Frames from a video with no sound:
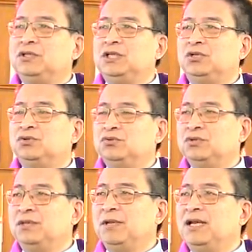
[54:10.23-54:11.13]
启示
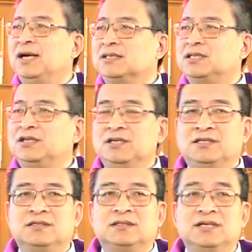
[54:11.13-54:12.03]
录里面两次
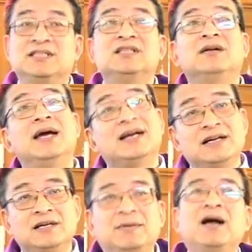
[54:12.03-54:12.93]
人子，人子要来
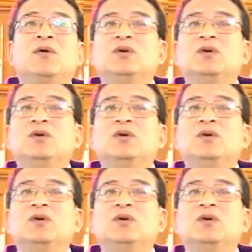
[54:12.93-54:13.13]
干什么？